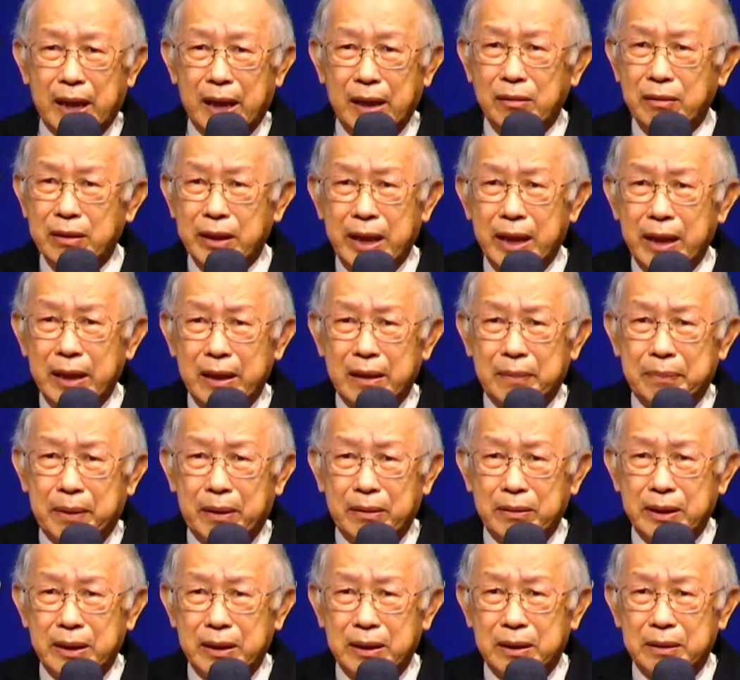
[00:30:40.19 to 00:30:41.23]
I don't care
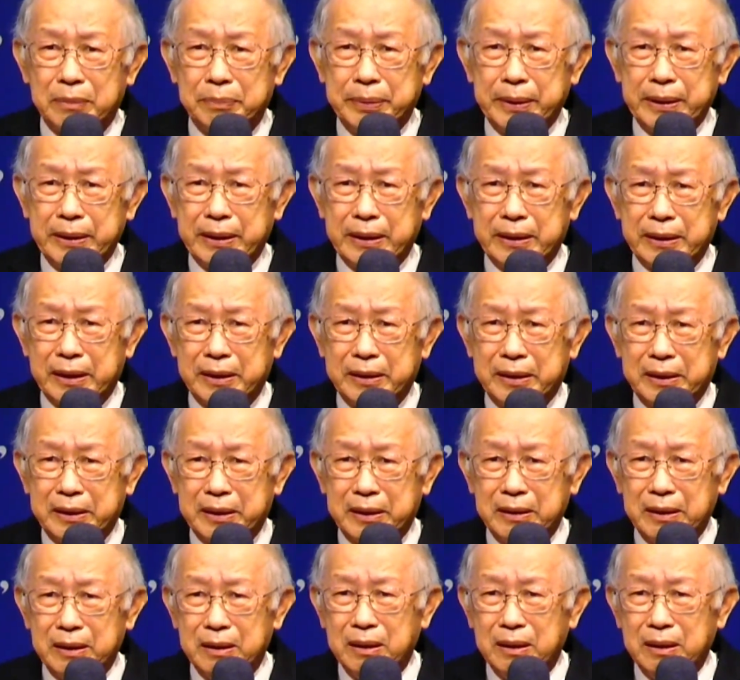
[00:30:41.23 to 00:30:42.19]
about your business.